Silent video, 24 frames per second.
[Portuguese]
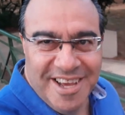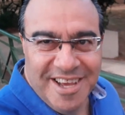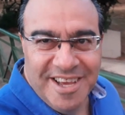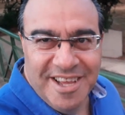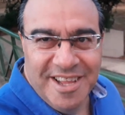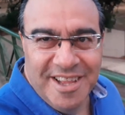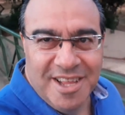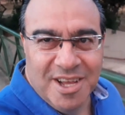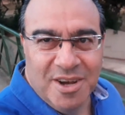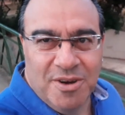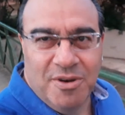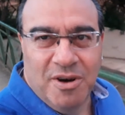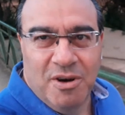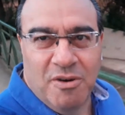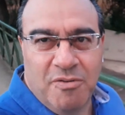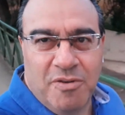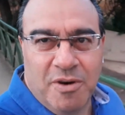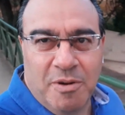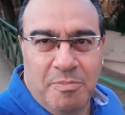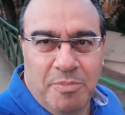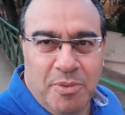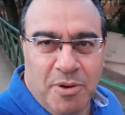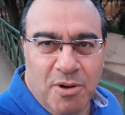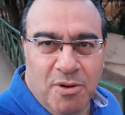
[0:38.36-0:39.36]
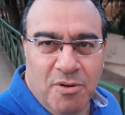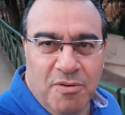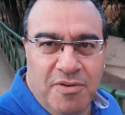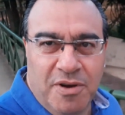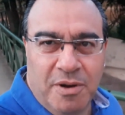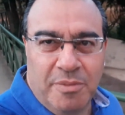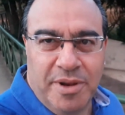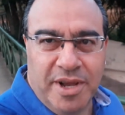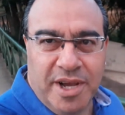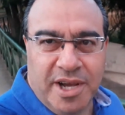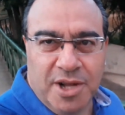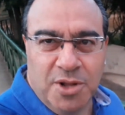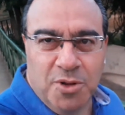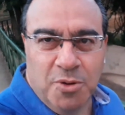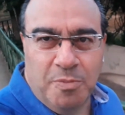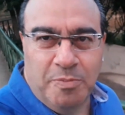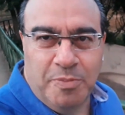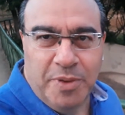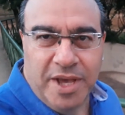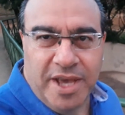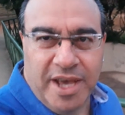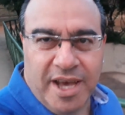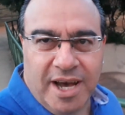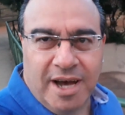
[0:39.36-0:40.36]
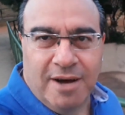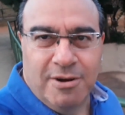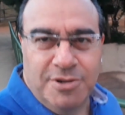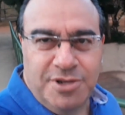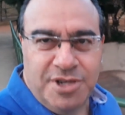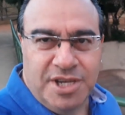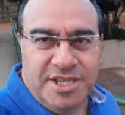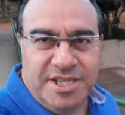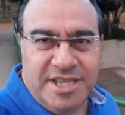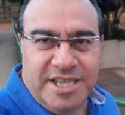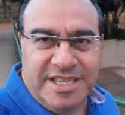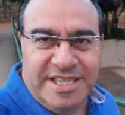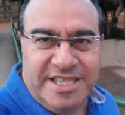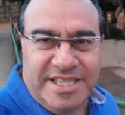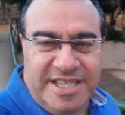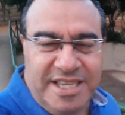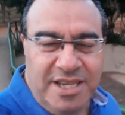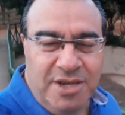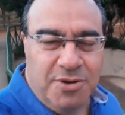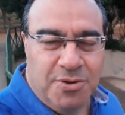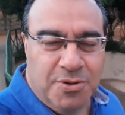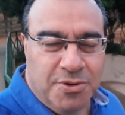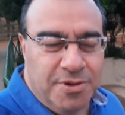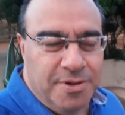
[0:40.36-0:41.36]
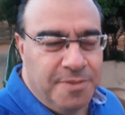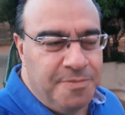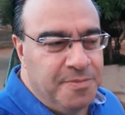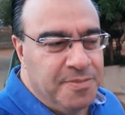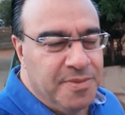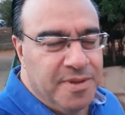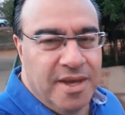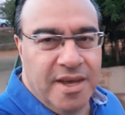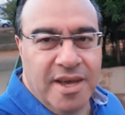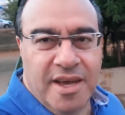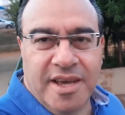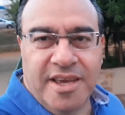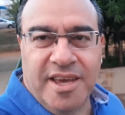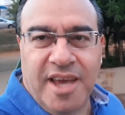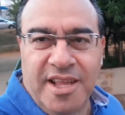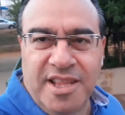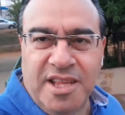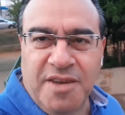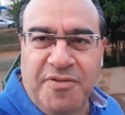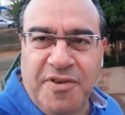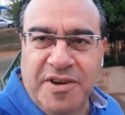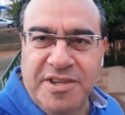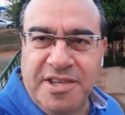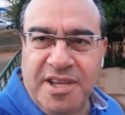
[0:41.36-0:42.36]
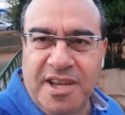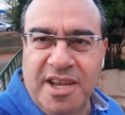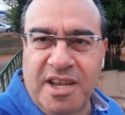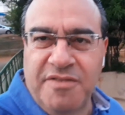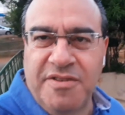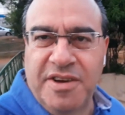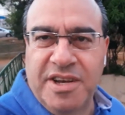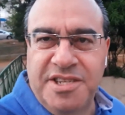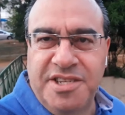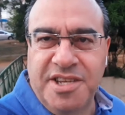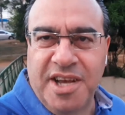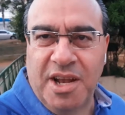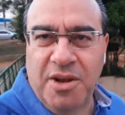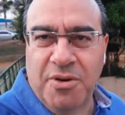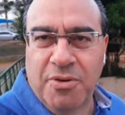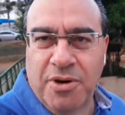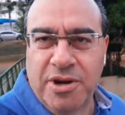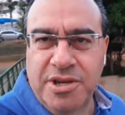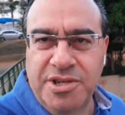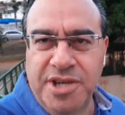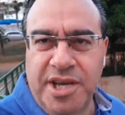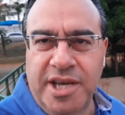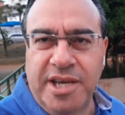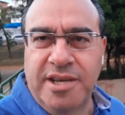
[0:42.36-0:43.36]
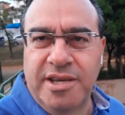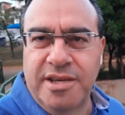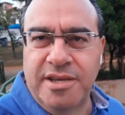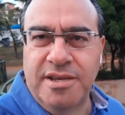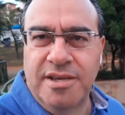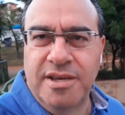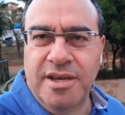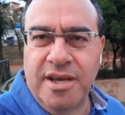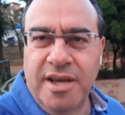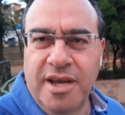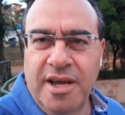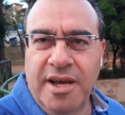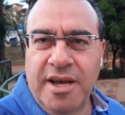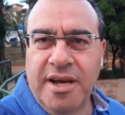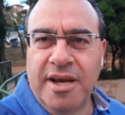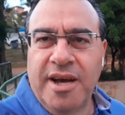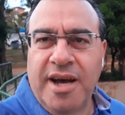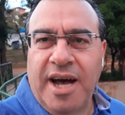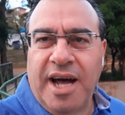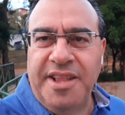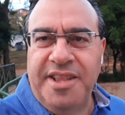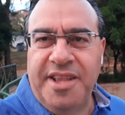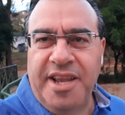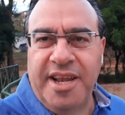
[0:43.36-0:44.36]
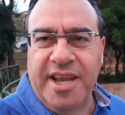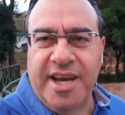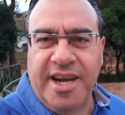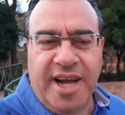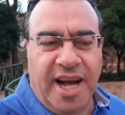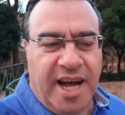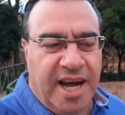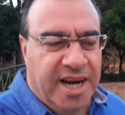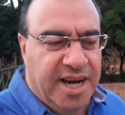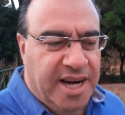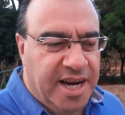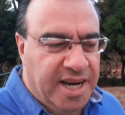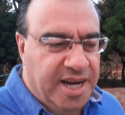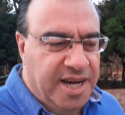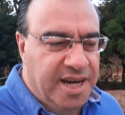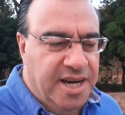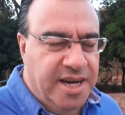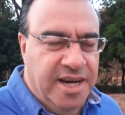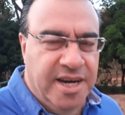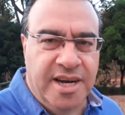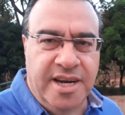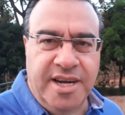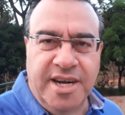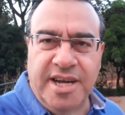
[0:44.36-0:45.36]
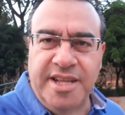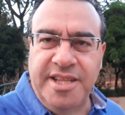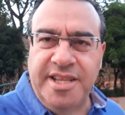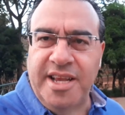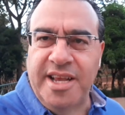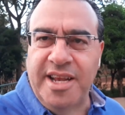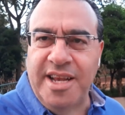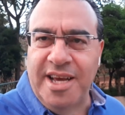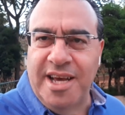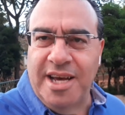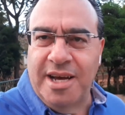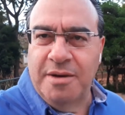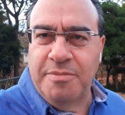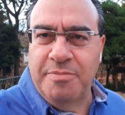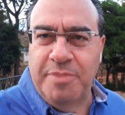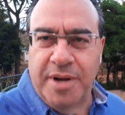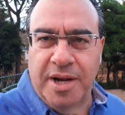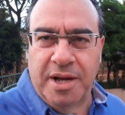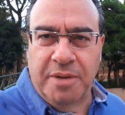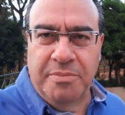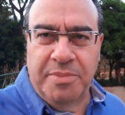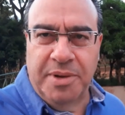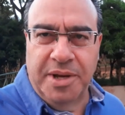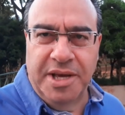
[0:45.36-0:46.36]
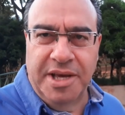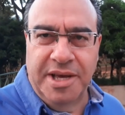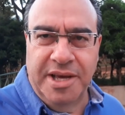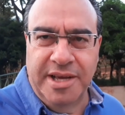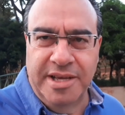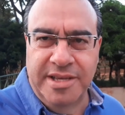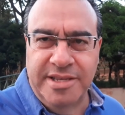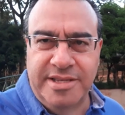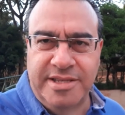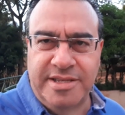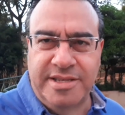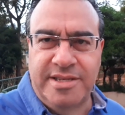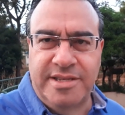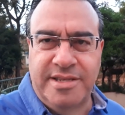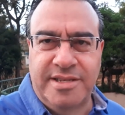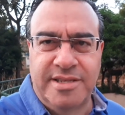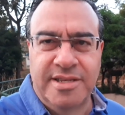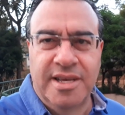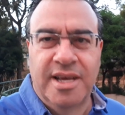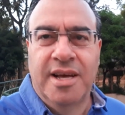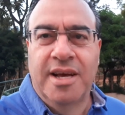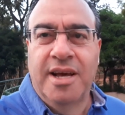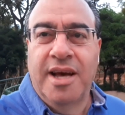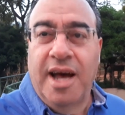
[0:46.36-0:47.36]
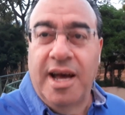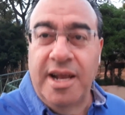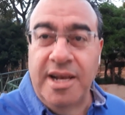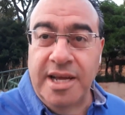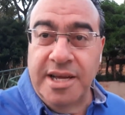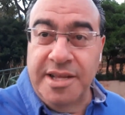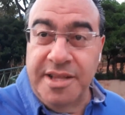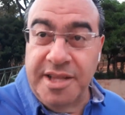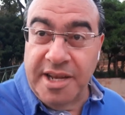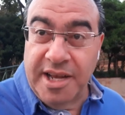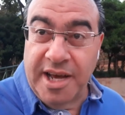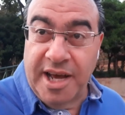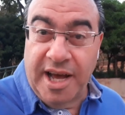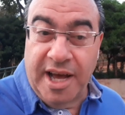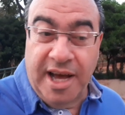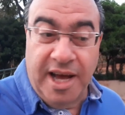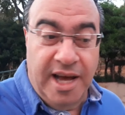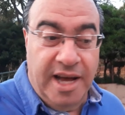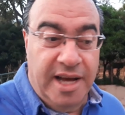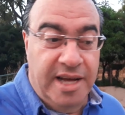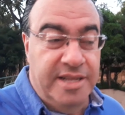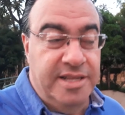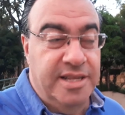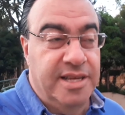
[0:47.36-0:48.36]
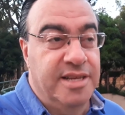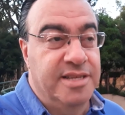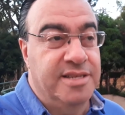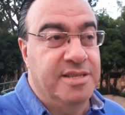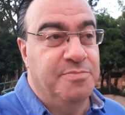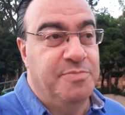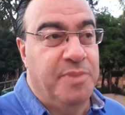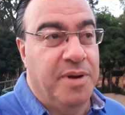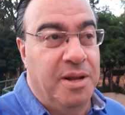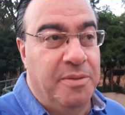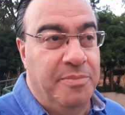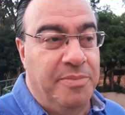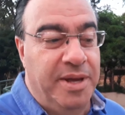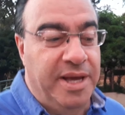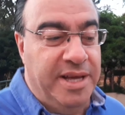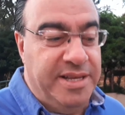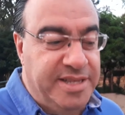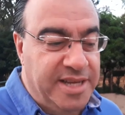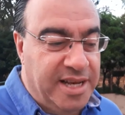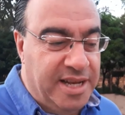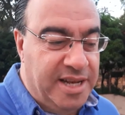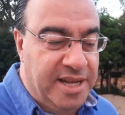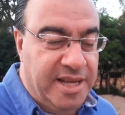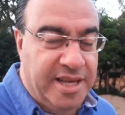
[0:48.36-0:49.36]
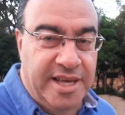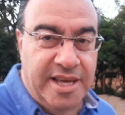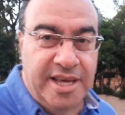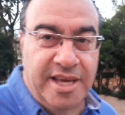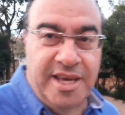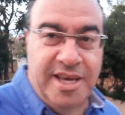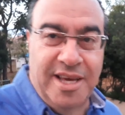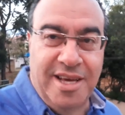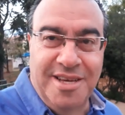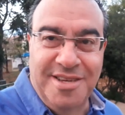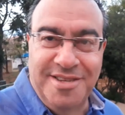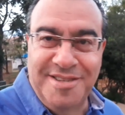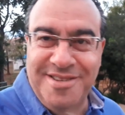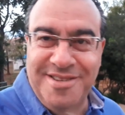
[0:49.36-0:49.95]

então a Alfa Polo fabrica do P ao GG5. Quem está fazendo aniversário hoje, hein? Adriana Carranca. Adriana, parabéns. Andradas, parabéns, Ale.